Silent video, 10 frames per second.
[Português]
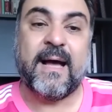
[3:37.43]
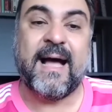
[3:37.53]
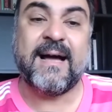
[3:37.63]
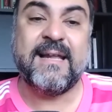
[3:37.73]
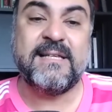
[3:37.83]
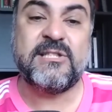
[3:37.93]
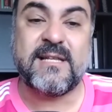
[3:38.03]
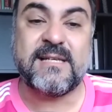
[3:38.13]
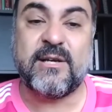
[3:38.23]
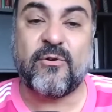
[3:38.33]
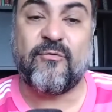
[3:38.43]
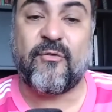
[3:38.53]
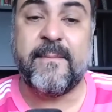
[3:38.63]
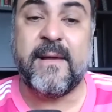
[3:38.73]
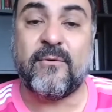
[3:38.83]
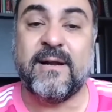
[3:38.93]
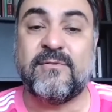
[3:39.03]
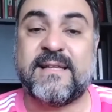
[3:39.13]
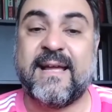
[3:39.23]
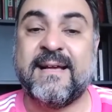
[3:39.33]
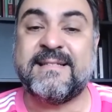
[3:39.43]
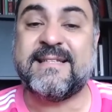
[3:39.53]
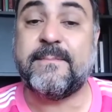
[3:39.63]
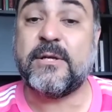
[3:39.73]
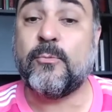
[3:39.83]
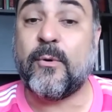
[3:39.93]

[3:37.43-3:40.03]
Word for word: Acredita-se que o Flamengo não tenha recebido